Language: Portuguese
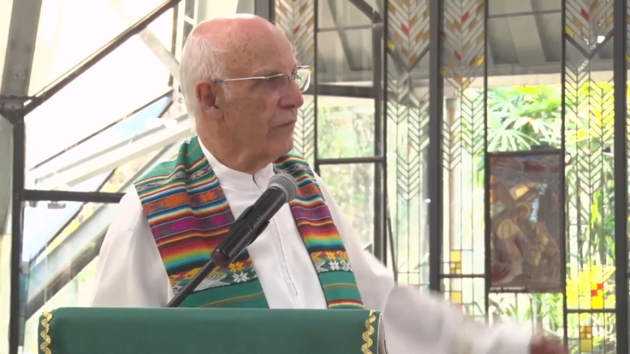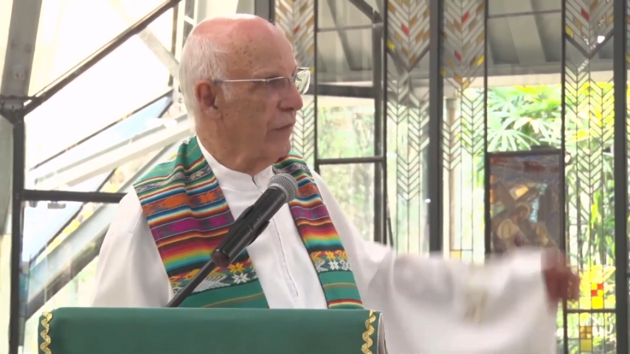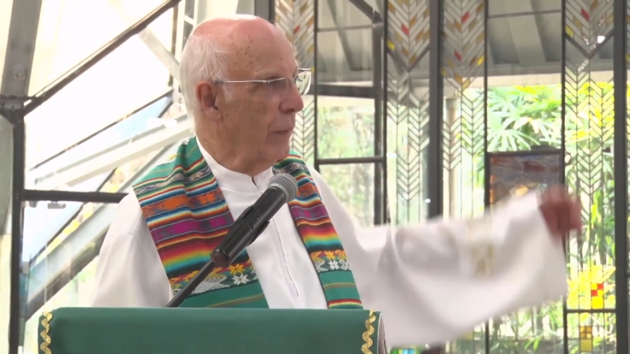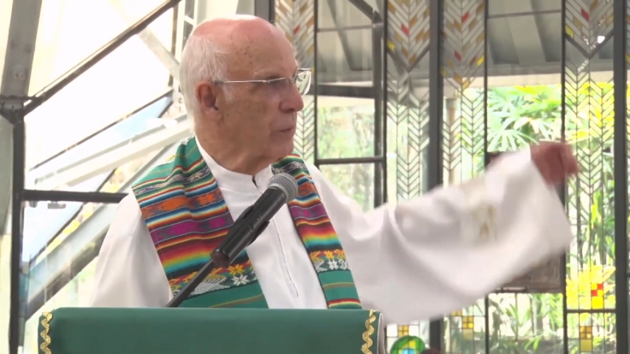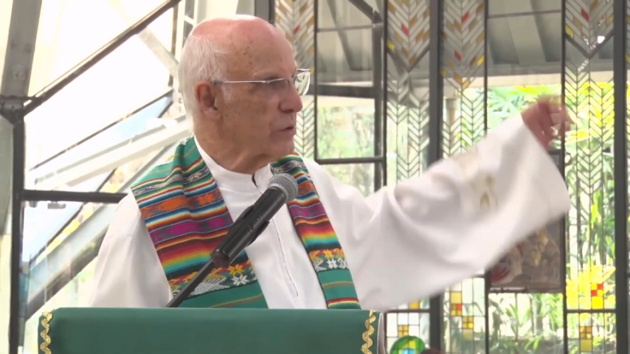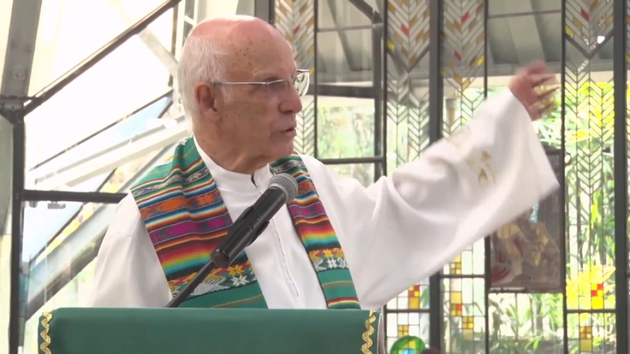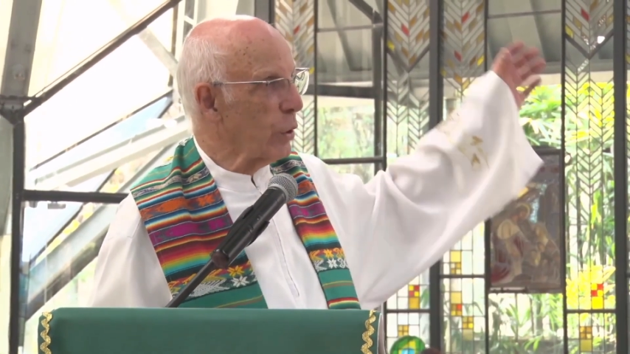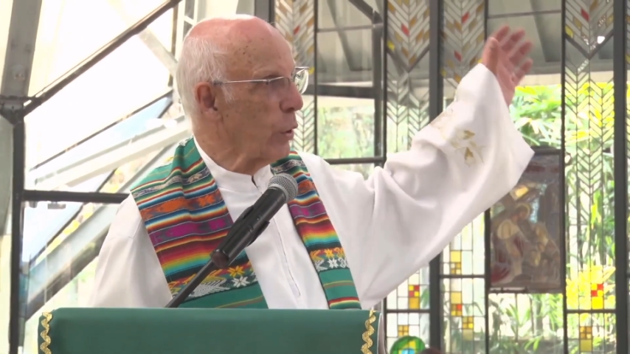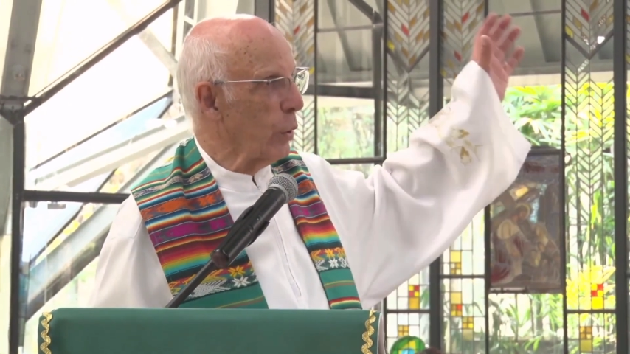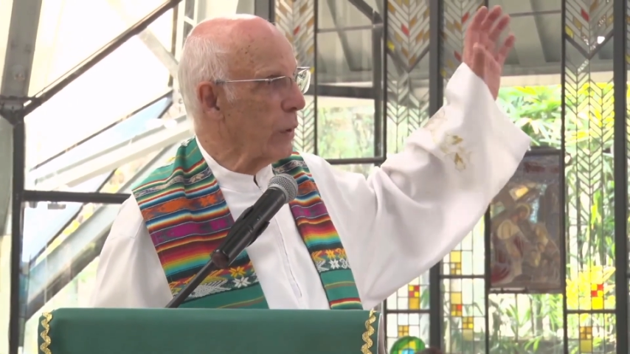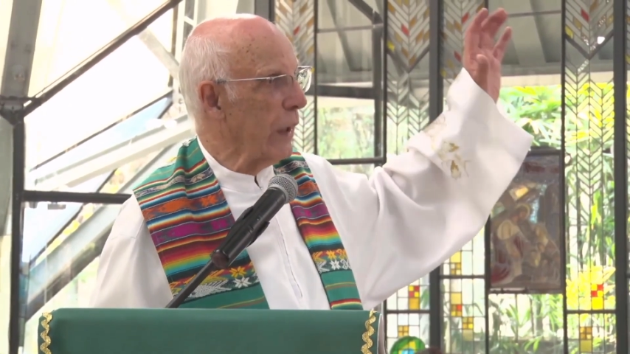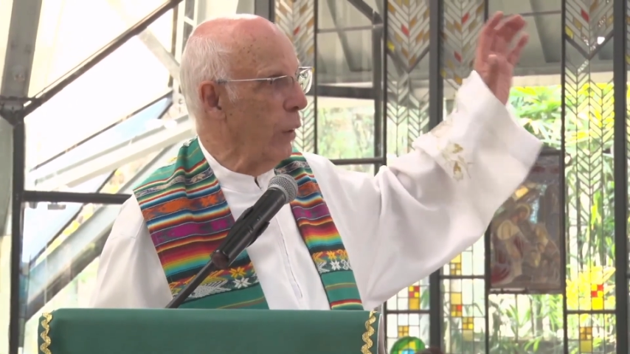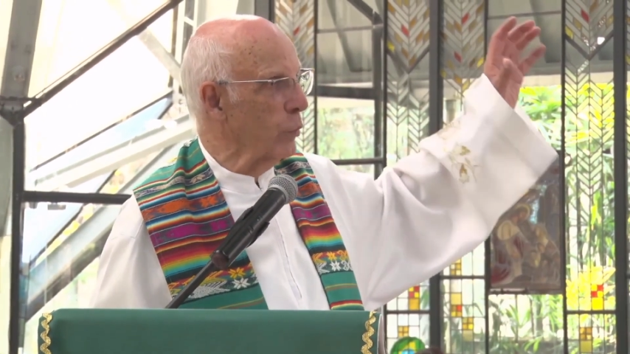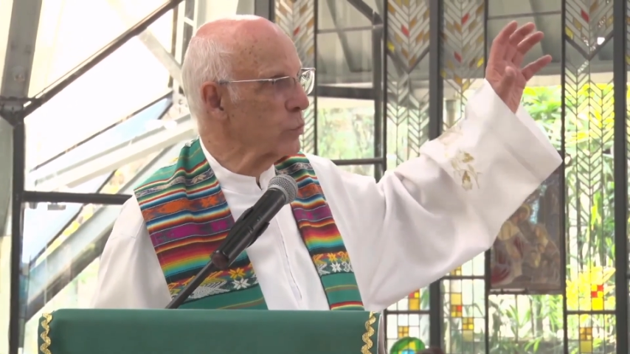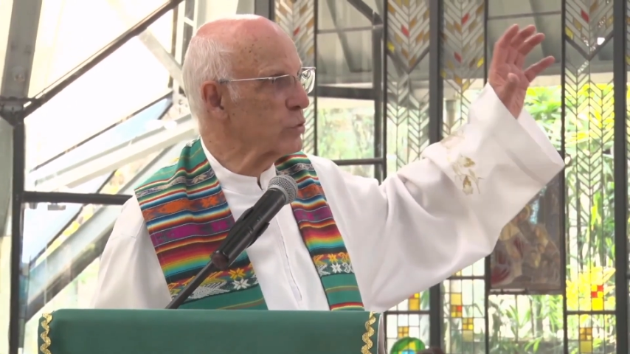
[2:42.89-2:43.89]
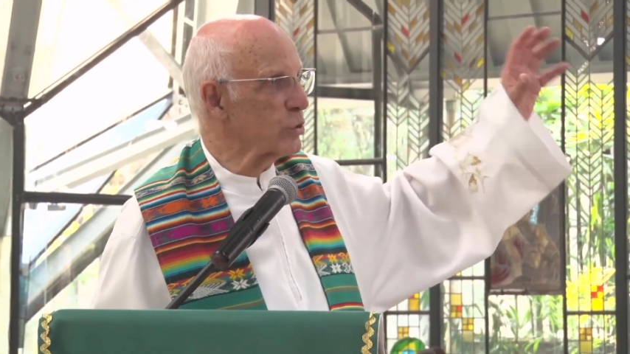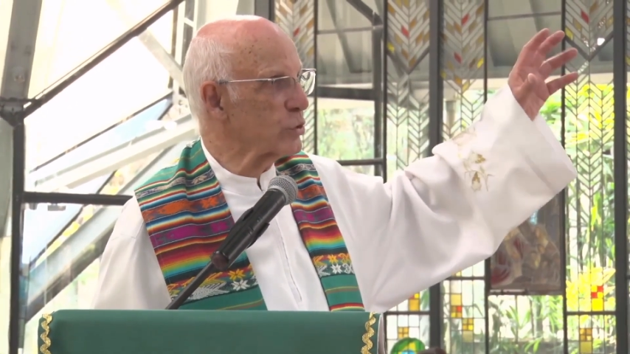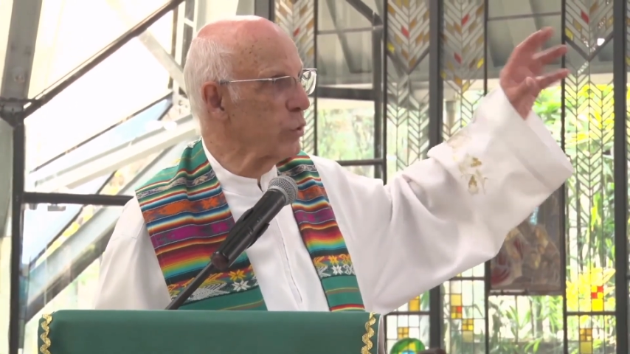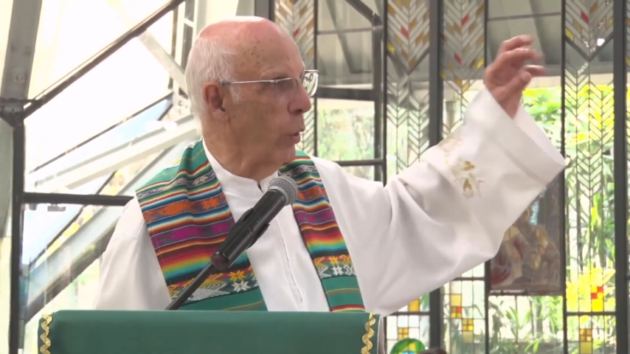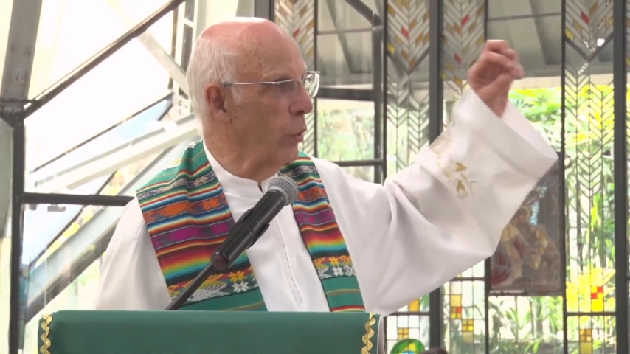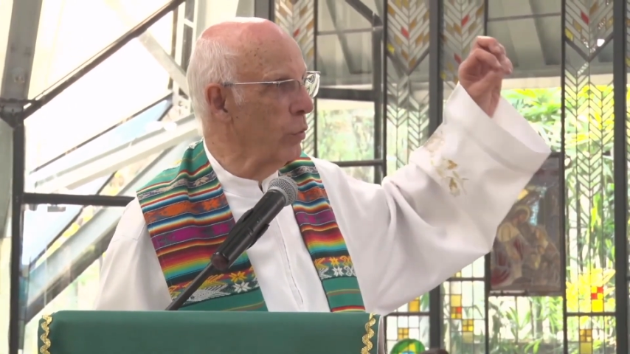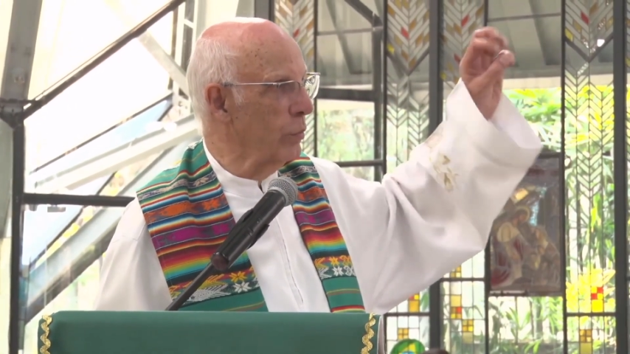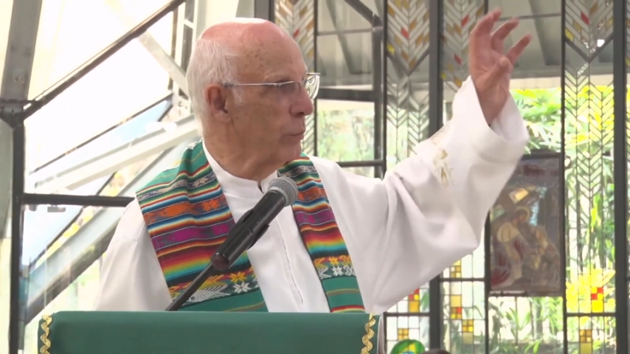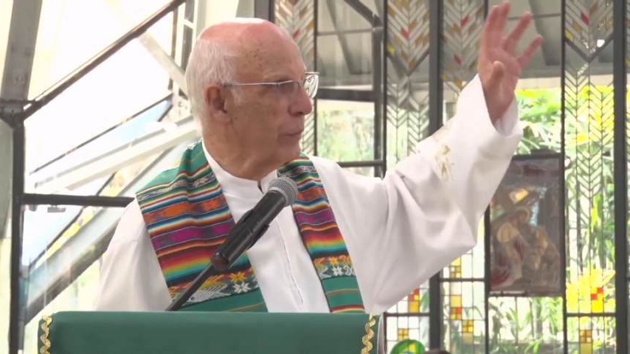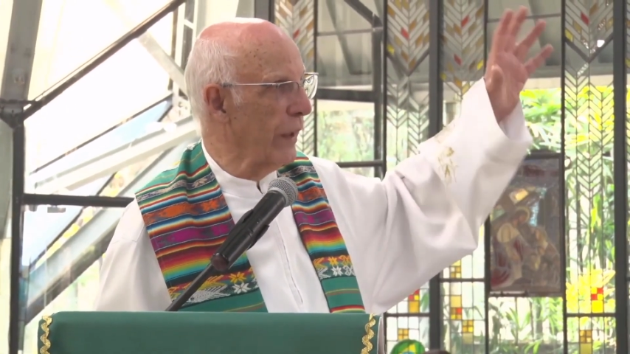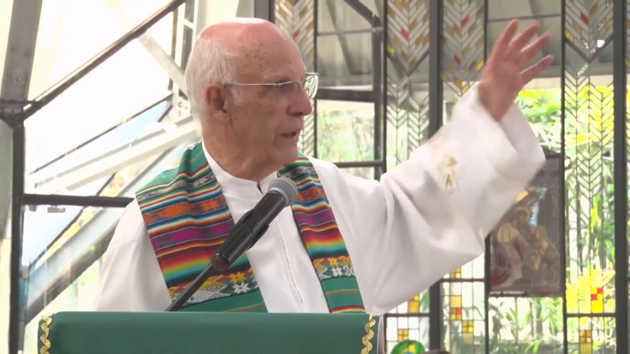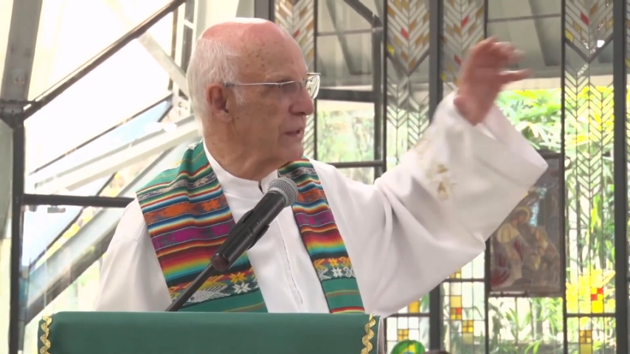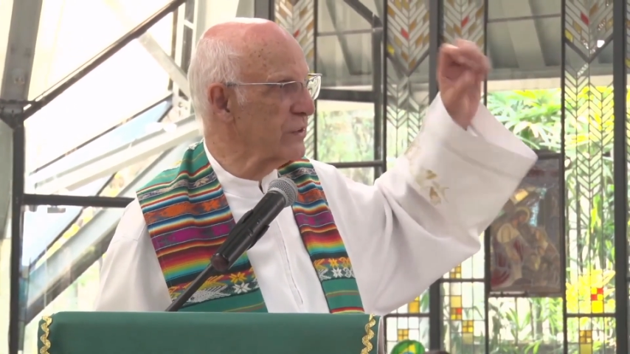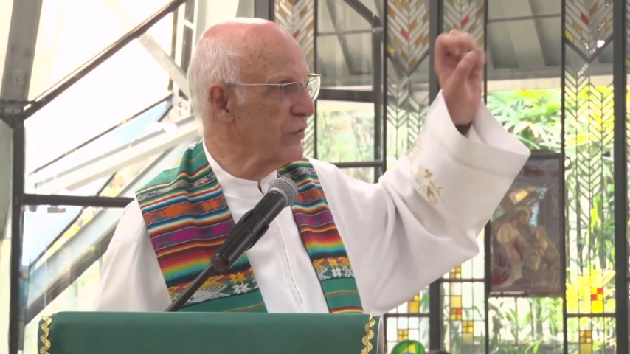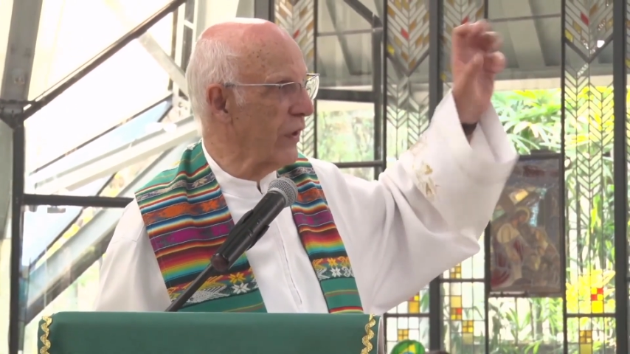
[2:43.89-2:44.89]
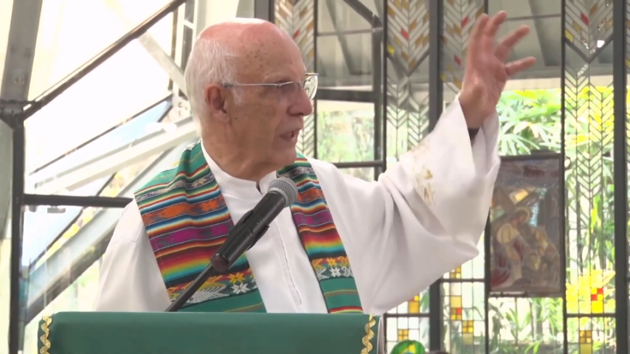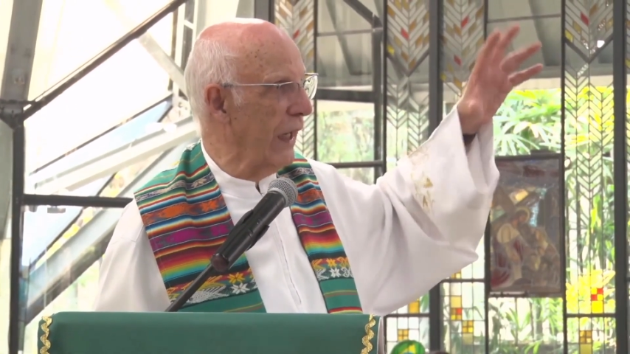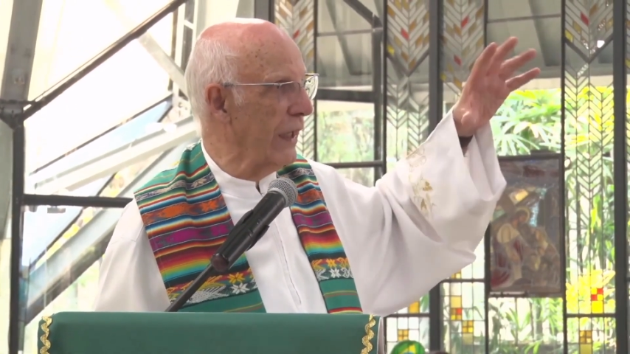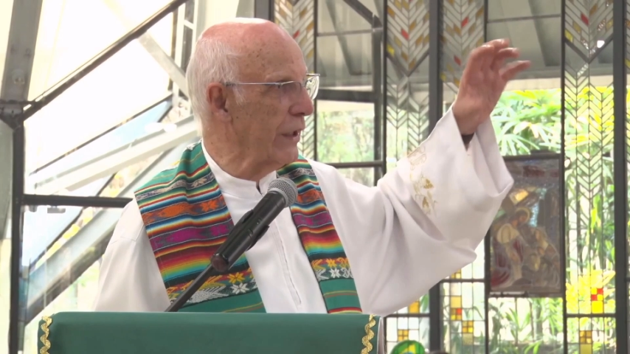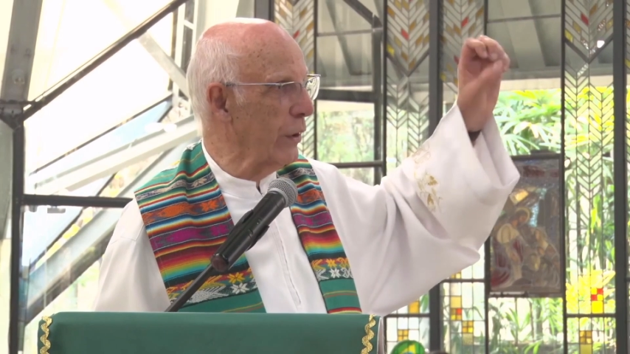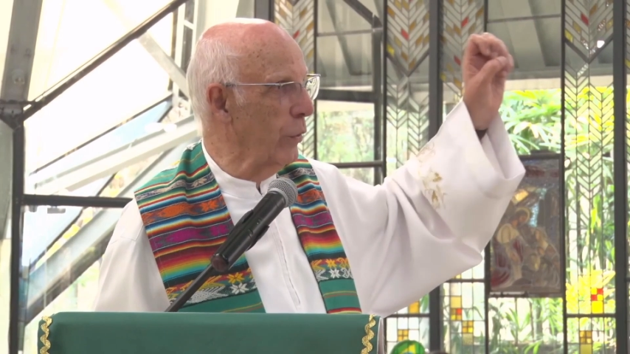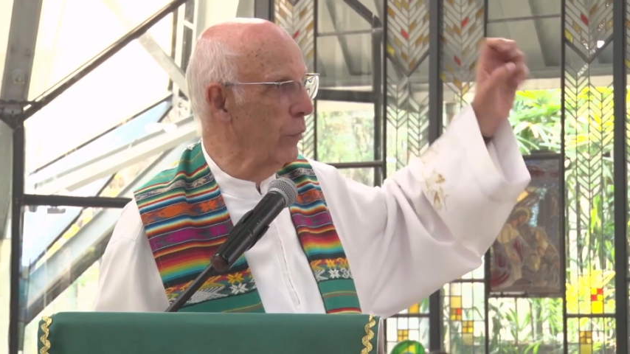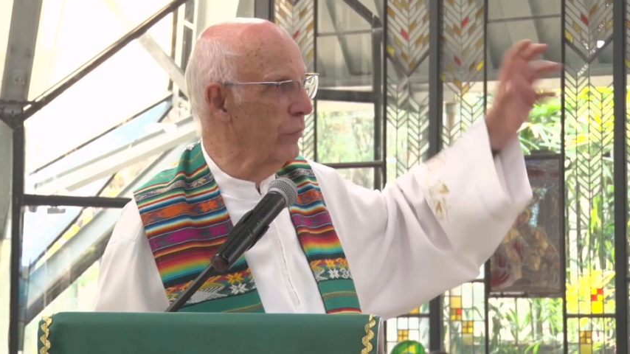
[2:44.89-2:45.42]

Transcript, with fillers: Vamos colocar um som para eles ficarem